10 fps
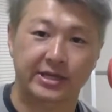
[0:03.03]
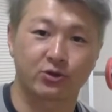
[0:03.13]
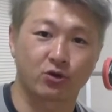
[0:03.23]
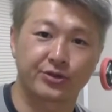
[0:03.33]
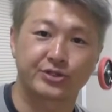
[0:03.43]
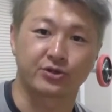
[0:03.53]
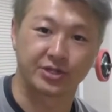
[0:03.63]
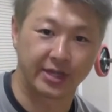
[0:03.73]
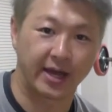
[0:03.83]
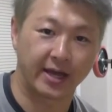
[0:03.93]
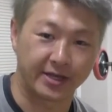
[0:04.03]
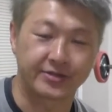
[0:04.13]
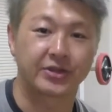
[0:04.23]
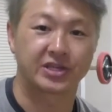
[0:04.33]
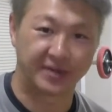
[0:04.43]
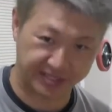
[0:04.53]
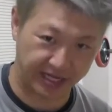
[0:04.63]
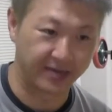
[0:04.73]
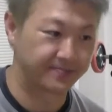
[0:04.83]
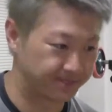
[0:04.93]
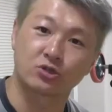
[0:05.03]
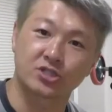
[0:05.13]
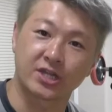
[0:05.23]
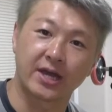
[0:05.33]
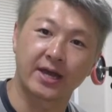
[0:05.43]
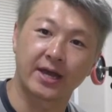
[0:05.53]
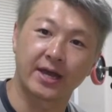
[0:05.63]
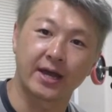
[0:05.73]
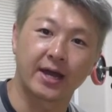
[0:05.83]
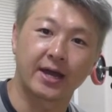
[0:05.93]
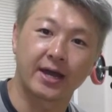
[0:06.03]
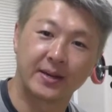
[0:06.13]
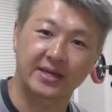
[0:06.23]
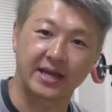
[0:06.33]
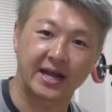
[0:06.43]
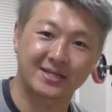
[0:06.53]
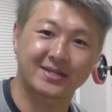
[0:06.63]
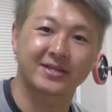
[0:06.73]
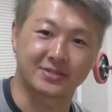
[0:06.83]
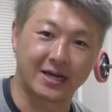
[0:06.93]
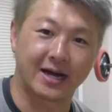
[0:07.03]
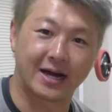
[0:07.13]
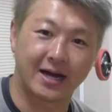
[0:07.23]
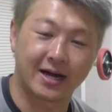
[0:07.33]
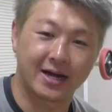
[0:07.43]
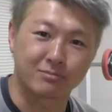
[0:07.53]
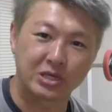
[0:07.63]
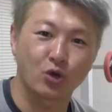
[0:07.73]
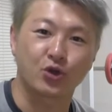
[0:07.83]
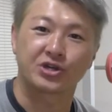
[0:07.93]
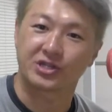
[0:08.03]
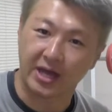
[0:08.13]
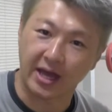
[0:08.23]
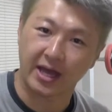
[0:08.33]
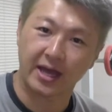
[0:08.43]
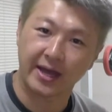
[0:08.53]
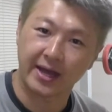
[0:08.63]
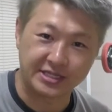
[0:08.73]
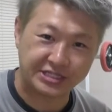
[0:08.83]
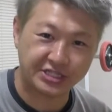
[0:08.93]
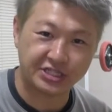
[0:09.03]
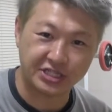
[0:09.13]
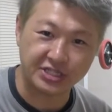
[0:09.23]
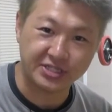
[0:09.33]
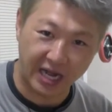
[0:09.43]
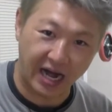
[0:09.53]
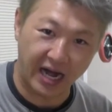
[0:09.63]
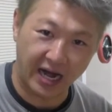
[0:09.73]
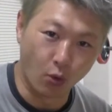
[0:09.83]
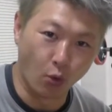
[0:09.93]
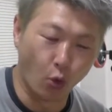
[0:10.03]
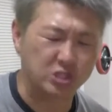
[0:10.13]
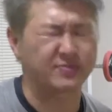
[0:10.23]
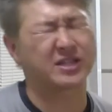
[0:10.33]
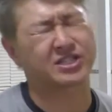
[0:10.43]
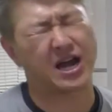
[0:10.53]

スケのオーディションにね、行ってきました。そして、まあ、結果なんですが、見事にね、一次審査、落ちまし